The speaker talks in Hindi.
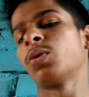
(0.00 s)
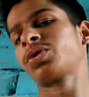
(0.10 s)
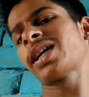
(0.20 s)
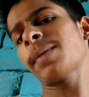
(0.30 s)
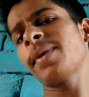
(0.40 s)

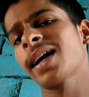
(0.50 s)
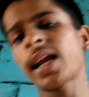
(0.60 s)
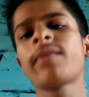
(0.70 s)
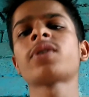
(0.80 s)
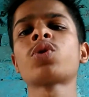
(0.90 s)
उसकी आपने एक
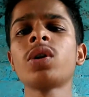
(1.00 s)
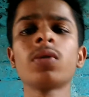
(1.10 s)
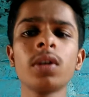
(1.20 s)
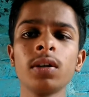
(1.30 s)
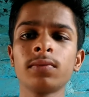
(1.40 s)
लैंग्वेज सुनी
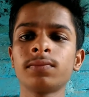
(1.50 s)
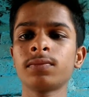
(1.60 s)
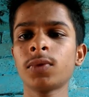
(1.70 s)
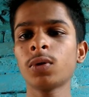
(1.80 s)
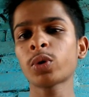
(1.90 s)
होगी
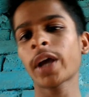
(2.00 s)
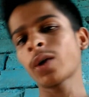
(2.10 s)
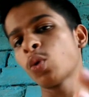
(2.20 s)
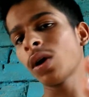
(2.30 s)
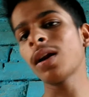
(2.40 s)
ओके
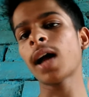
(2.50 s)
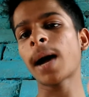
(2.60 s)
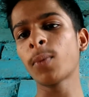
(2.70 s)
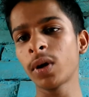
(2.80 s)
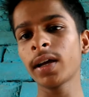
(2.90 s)
गूगल
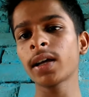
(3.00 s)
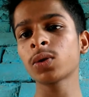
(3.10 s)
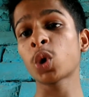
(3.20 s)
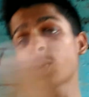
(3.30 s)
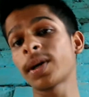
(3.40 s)
आप बोलेंगे
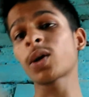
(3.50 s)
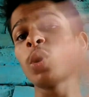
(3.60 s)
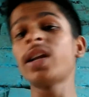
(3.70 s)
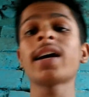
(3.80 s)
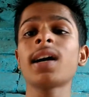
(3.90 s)
तो ऑटोमेटिक
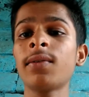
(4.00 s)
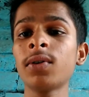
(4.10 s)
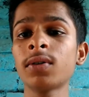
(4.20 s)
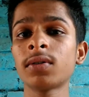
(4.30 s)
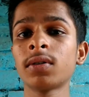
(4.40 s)
खुल जाएगा वो